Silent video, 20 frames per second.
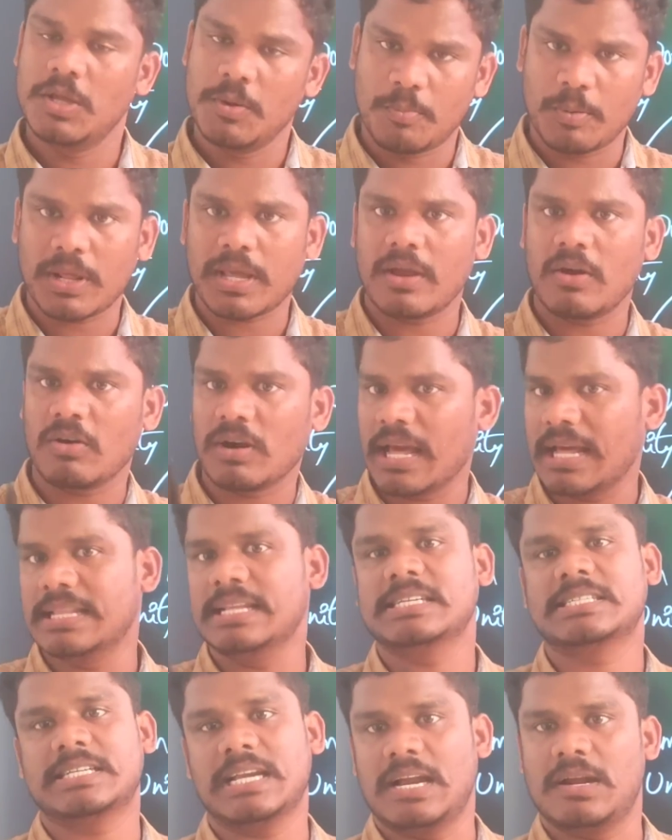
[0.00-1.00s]
ఇప్పటికీ కూడా
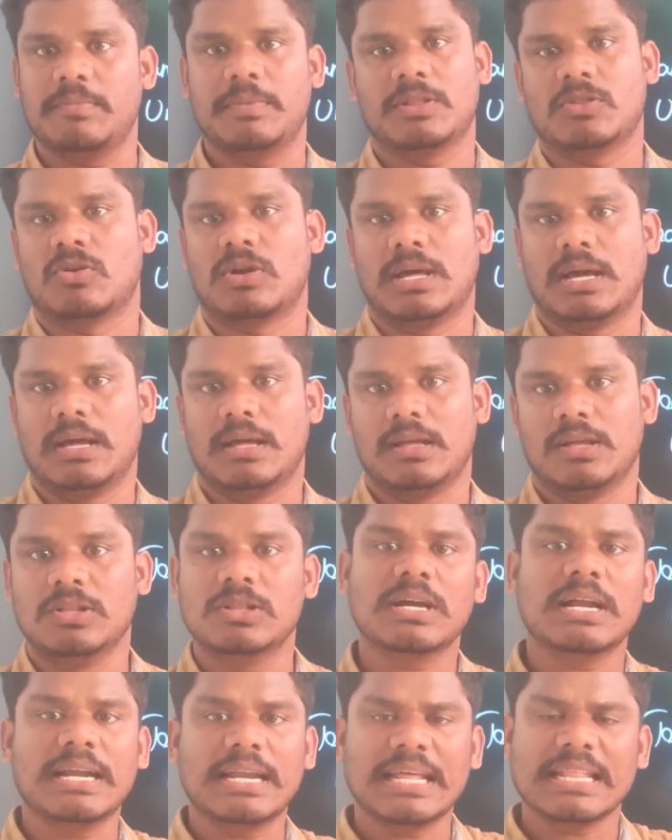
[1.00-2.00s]
అదే స్టాండ్ మీద ఉన్నా
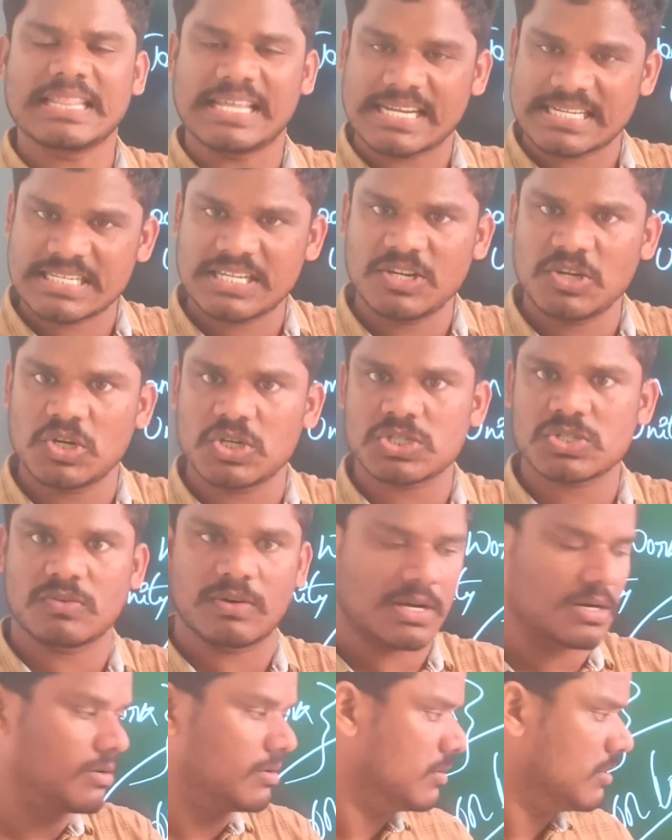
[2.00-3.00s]
ఎందుకంటే దర్శి
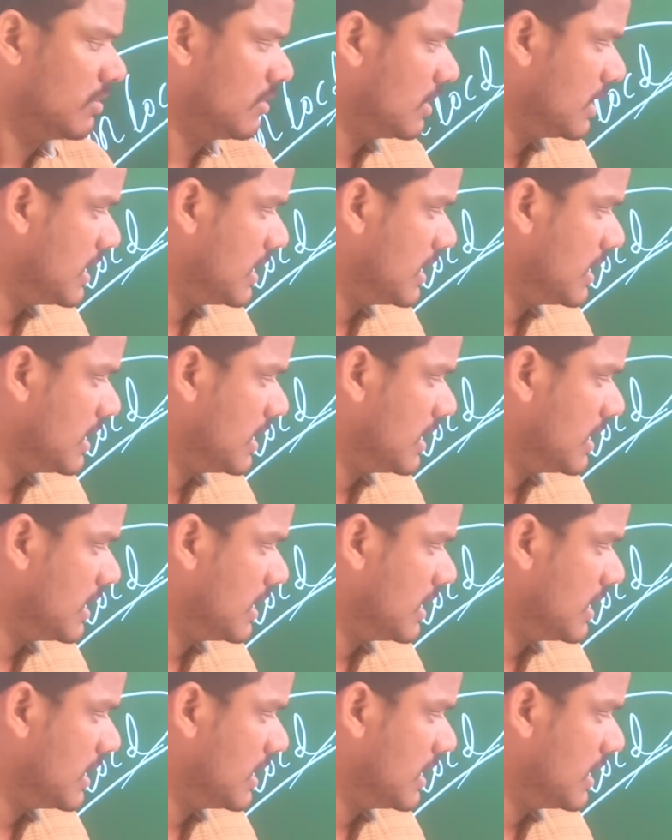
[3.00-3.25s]
నియోజకవర్గం